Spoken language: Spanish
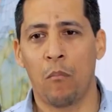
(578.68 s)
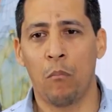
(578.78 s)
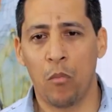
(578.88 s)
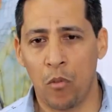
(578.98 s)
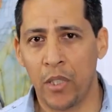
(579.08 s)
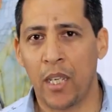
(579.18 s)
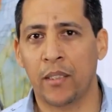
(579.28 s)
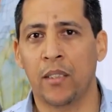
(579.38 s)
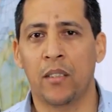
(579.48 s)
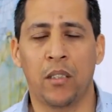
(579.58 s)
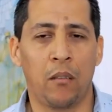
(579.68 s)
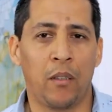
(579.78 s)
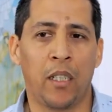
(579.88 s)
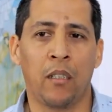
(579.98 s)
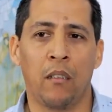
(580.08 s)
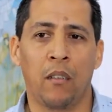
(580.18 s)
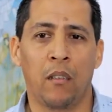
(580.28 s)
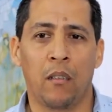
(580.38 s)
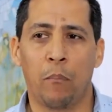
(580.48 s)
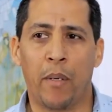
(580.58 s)
muy accesible
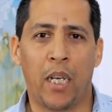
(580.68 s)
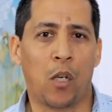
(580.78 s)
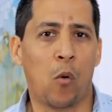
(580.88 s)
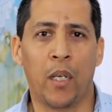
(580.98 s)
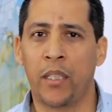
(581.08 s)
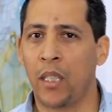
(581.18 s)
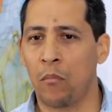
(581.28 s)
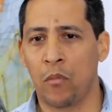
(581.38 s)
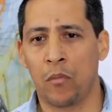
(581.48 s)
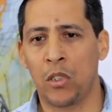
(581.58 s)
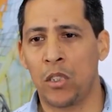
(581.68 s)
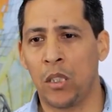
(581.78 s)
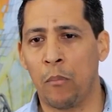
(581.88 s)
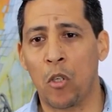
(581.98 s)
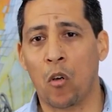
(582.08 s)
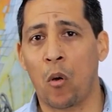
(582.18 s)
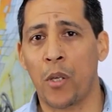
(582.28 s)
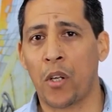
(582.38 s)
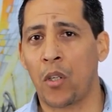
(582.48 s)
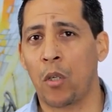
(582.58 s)
para cualquier municipio o
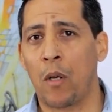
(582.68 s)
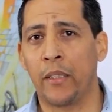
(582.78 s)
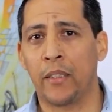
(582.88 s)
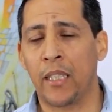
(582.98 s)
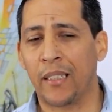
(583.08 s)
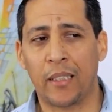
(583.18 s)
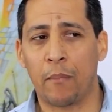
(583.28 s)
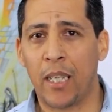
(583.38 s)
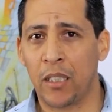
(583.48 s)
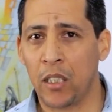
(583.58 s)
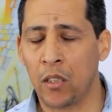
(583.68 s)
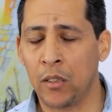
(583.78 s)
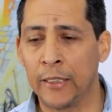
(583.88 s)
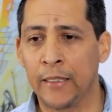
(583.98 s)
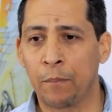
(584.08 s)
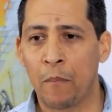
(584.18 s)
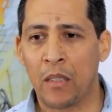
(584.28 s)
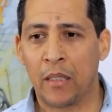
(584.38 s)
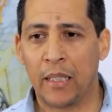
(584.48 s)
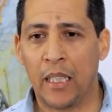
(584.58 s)
gobierno de cualquier tamaño
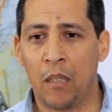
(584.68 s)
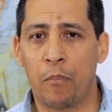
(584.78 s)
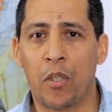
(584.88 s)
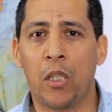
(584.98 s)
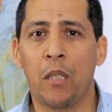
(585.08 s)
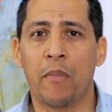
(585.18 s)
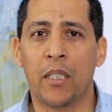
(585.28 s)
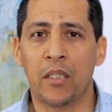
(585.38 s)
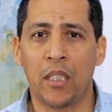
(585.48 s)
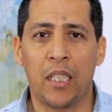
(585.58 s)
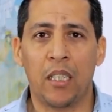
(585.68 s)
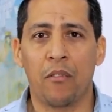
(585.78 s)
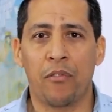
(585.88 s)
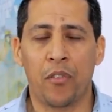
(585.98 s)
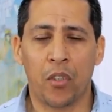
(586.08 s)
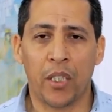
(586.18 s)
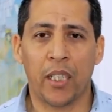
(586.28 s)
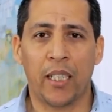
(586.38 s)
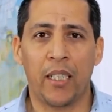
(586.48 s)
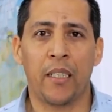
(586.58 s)
el problema es el
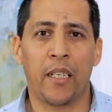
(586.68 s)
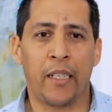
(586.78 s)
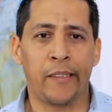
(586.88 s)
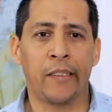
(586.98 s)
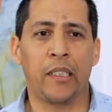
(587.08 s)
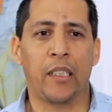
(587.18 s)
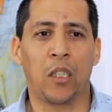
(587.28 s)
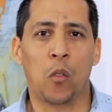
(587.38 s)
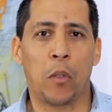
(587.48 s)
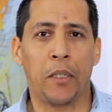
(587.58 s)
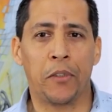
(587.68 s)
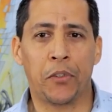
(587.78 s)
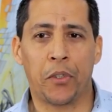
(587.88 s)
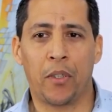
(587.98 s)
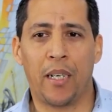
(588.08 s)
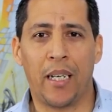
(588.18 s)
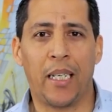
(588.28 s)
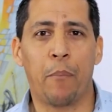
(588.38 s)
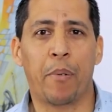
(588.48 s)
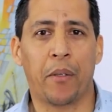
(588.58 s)
enfoque que le dan en cuanto a
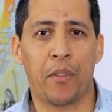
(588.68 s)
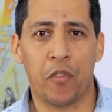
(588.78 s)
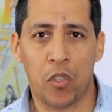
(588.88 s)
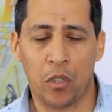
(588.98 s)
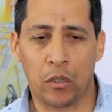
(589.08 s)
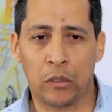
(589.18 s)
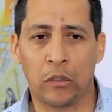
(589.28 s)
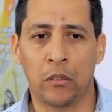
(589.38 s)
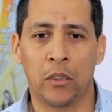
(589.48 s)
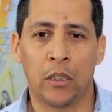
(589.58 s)
la prevención,